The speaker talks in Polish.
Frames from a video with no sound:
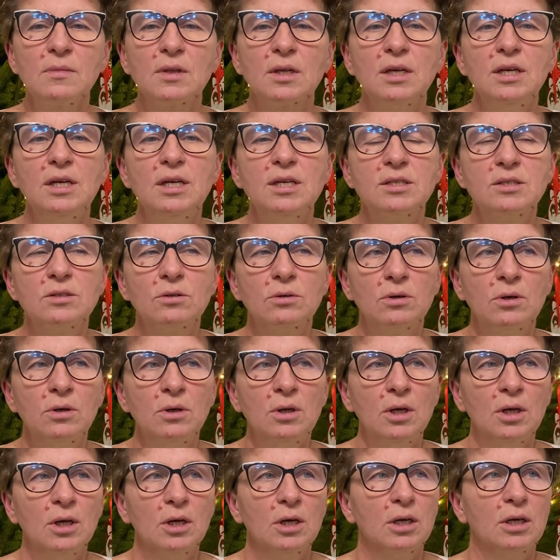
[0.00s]
Jest to,
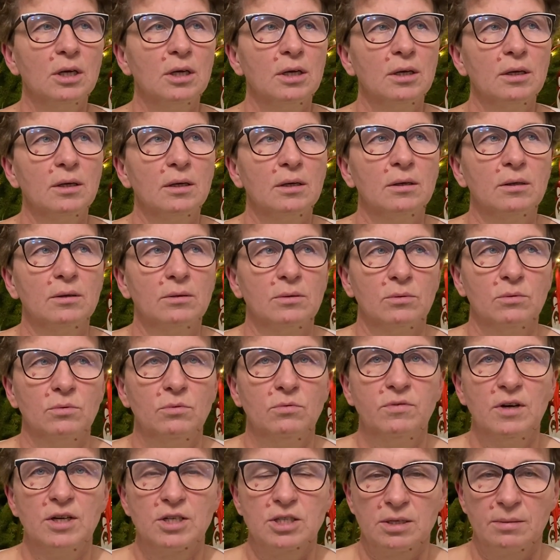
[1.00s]
yy,
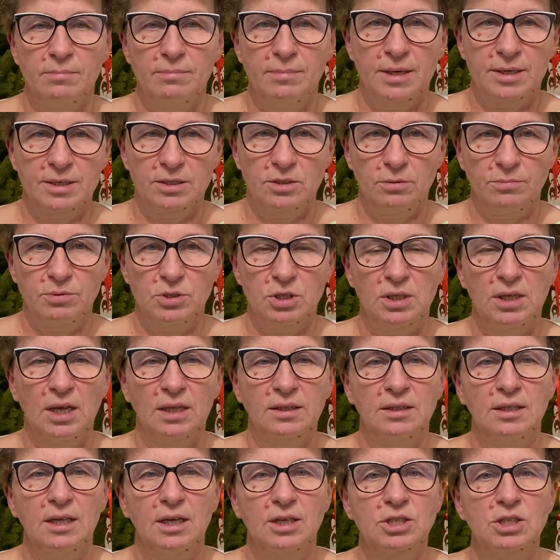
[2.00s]
uważam, bardzo
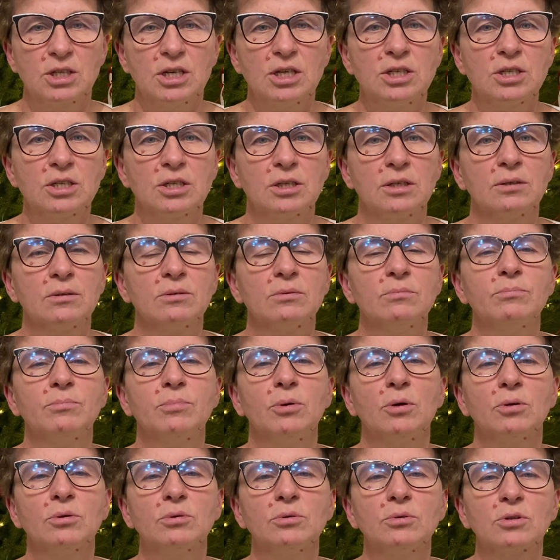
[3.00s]
przydatna rzecz
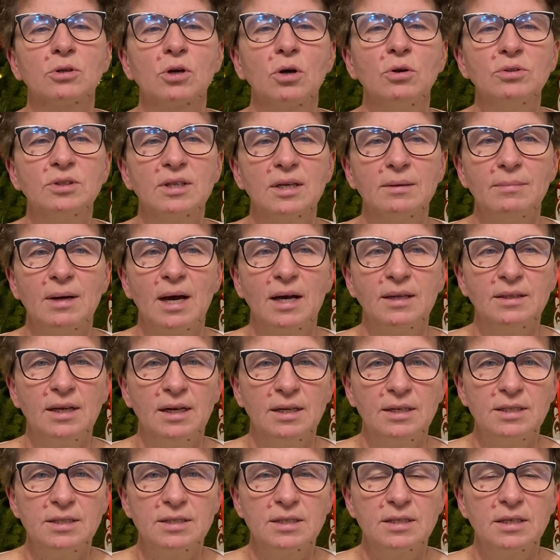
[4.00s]
pod kątem
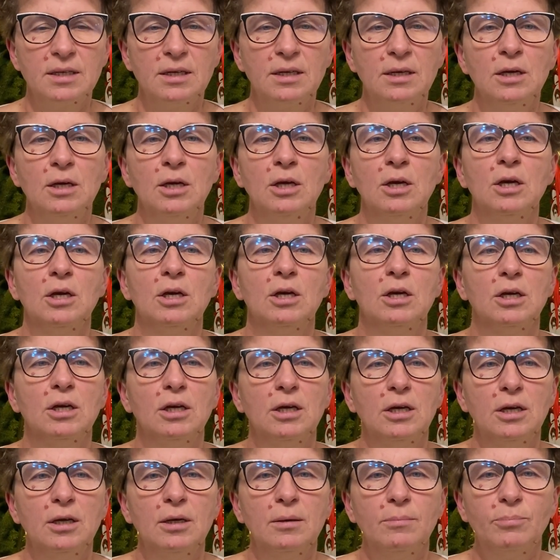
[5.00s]
analizy
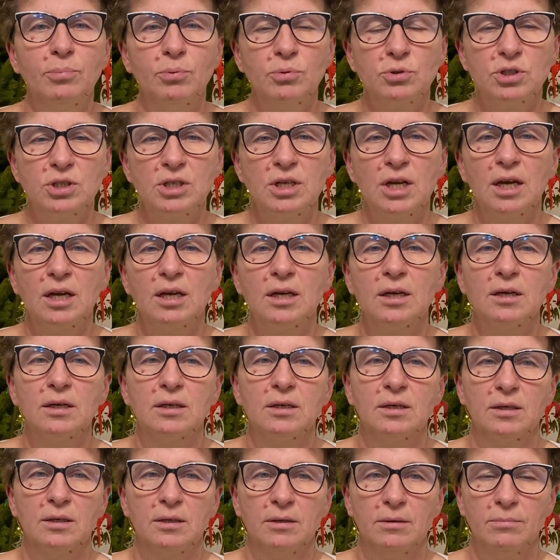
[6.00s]
Y, później
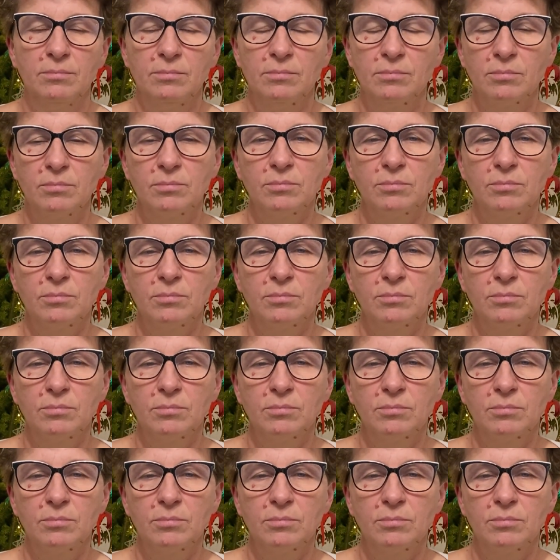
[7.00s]
y,